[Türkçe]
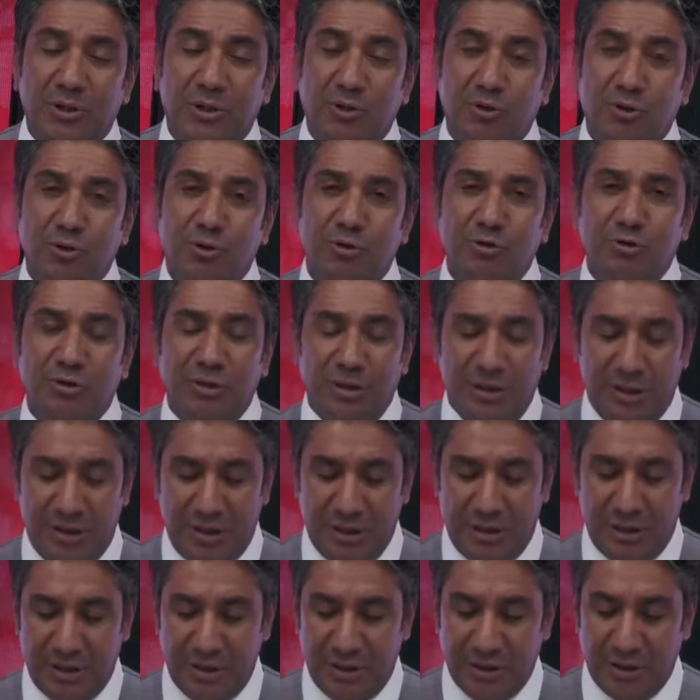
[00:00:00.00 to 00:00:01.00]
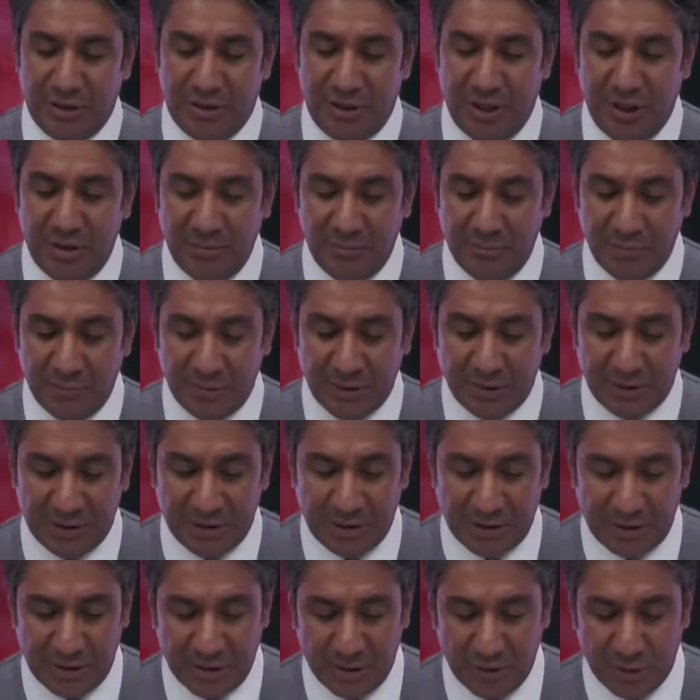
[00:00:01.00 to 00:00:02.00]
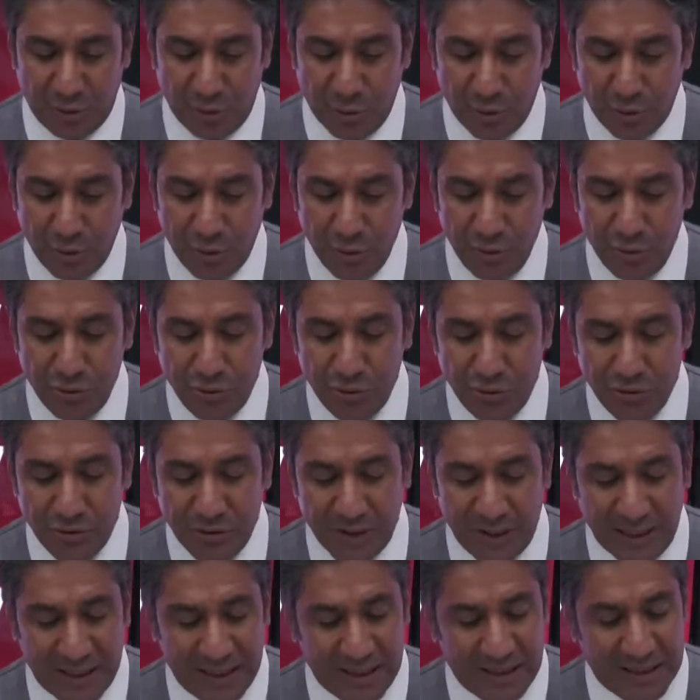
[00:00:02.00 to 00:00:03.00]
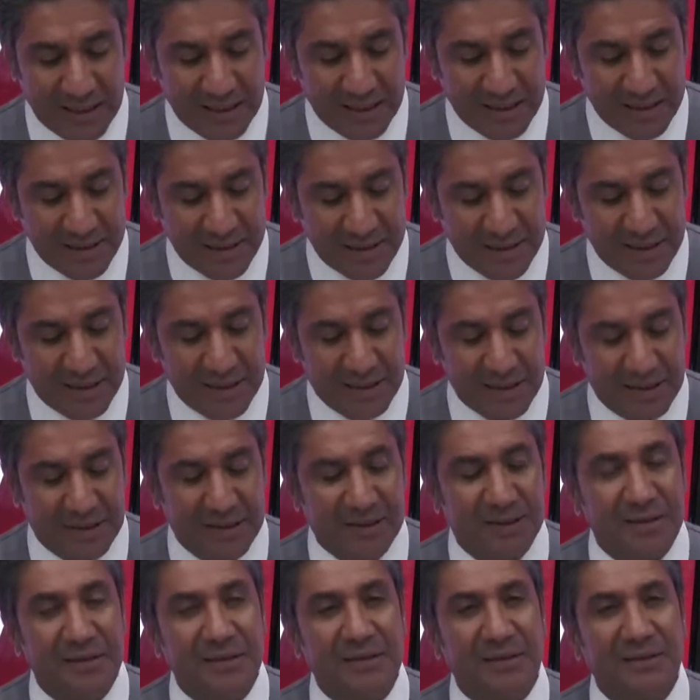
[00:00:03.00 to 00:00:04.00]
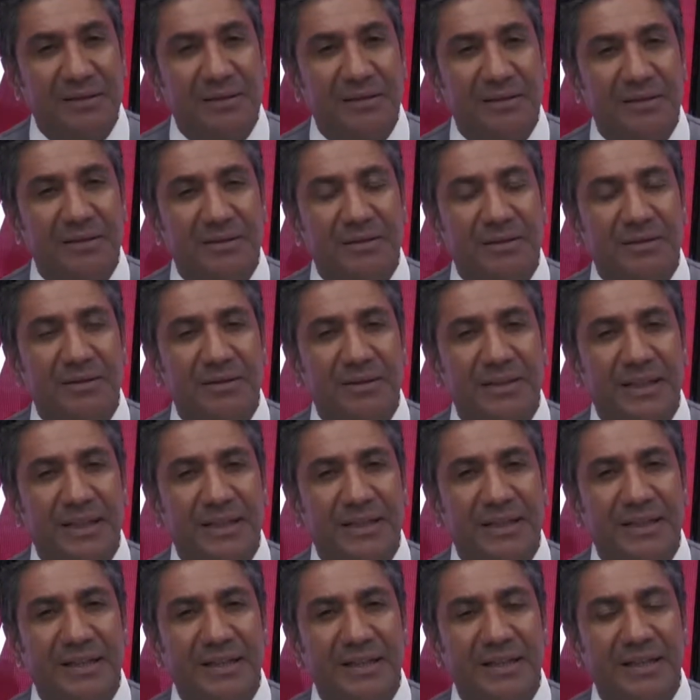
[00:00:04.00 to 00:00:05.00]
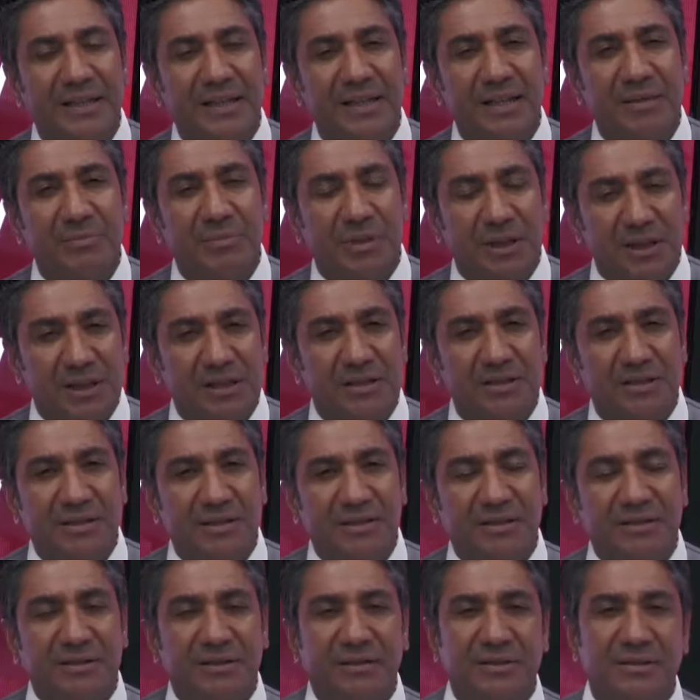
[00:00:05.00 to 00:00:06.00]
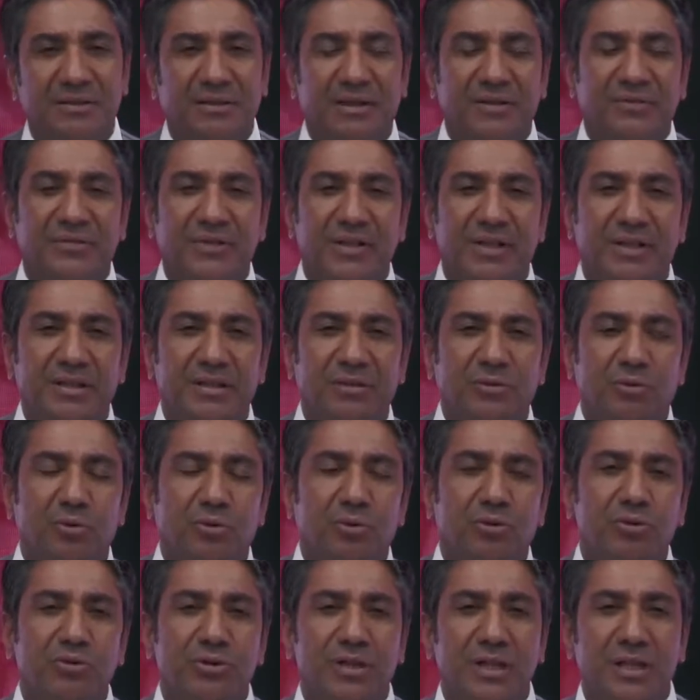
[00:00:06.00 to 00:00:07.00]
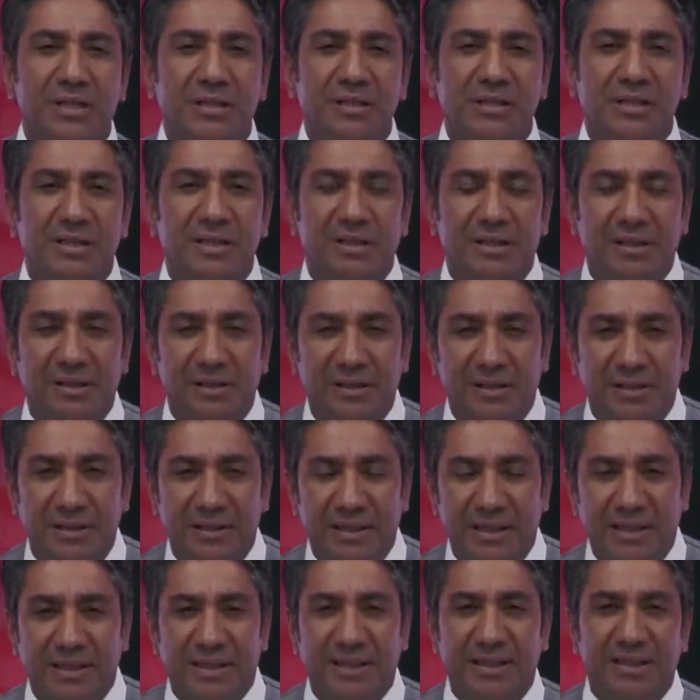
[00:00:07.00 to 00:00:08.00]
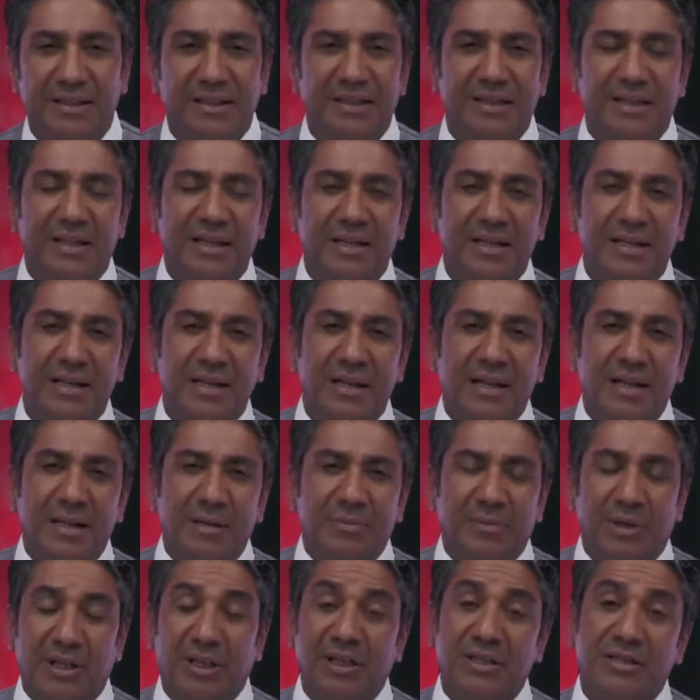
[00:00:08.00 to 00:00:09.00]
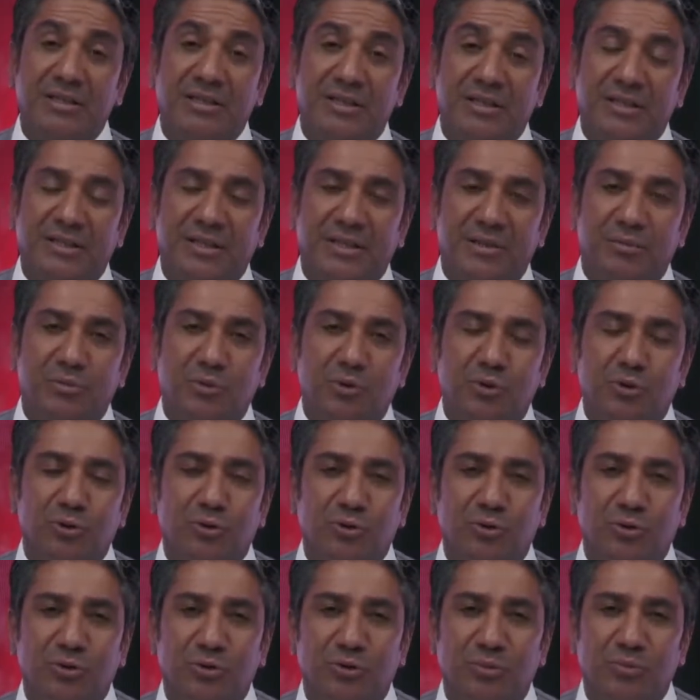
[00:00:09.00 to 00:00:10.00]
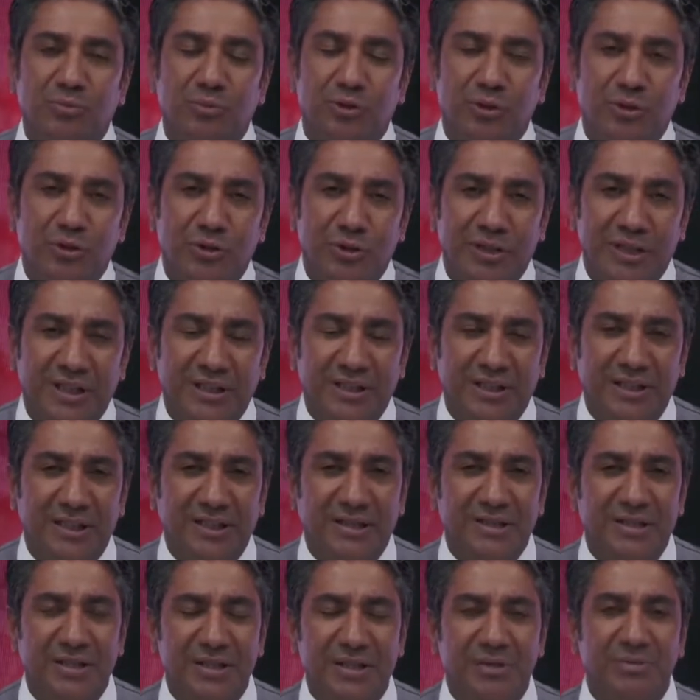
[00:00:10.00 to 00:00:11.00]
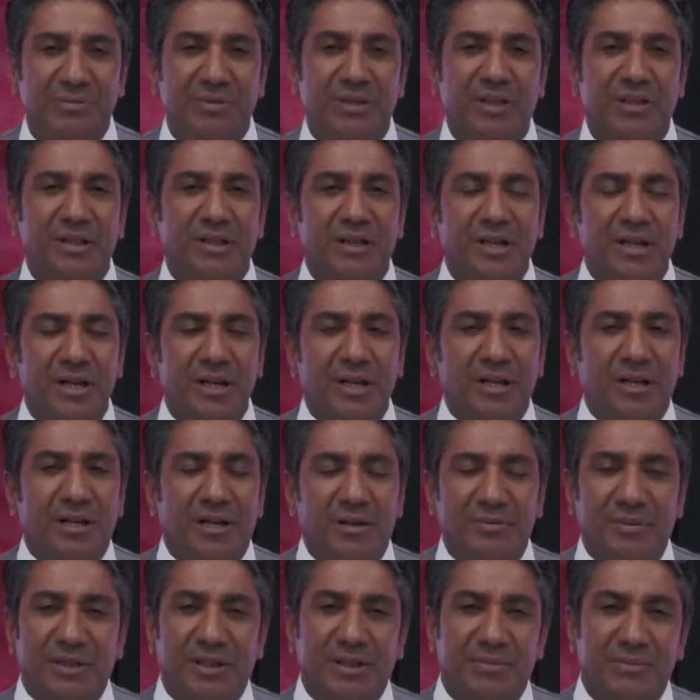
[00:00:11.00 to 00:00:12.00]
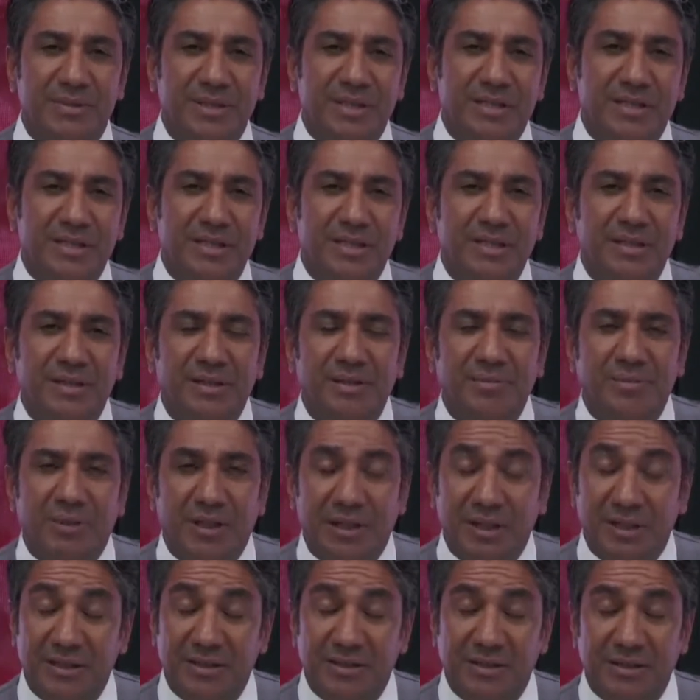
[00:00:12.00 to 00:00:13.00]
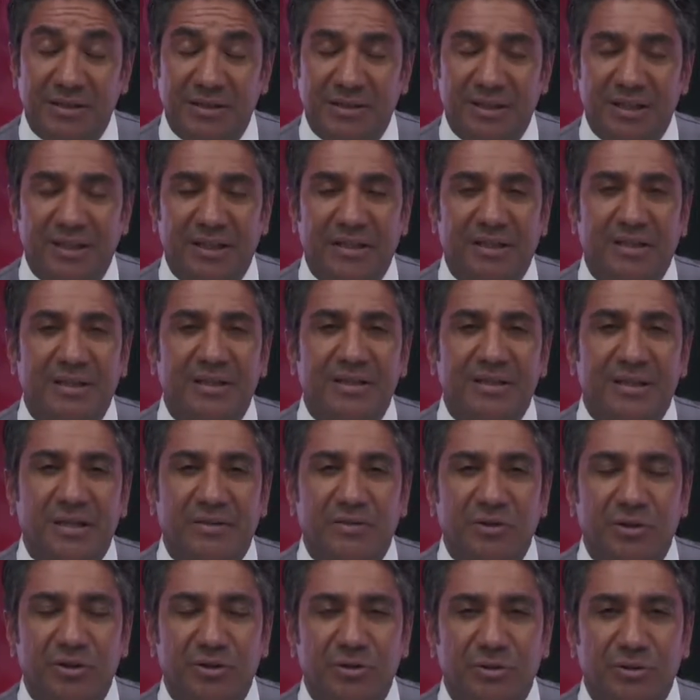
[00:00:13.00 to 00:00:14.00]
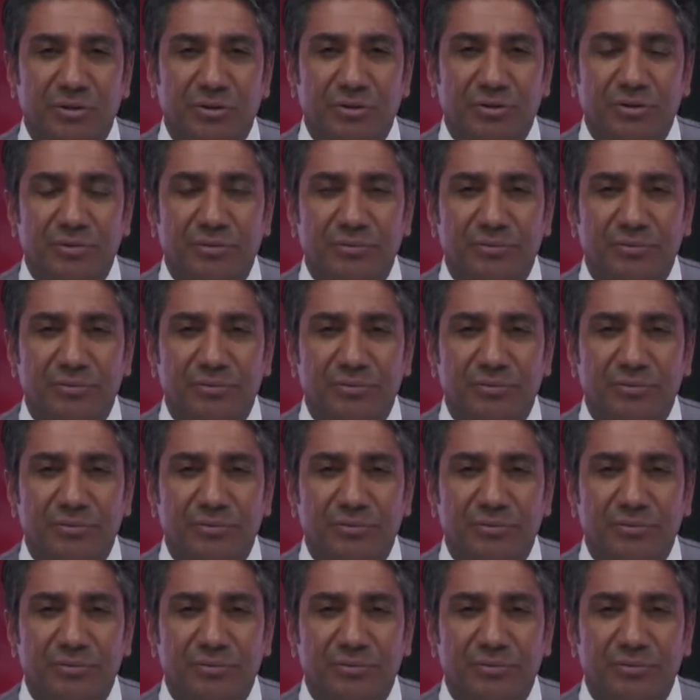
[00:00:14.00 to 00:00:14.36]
Dün e, tam e, 950. yılı nedeniyle Malazgirt zaferinin 950. yılı nedeniyle Malazgirt'te bulundu bürokratlar. Şimdi haberimizi Malazgirt'e çeviriyoruz.